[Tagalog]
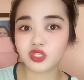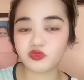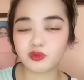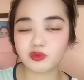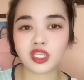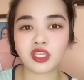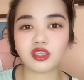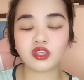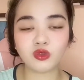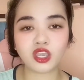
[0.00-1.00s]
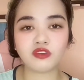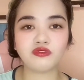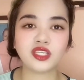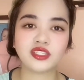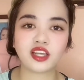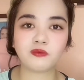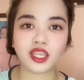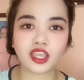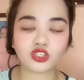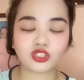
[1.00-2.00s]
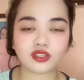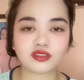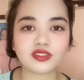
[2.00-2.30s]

for my UK visa application.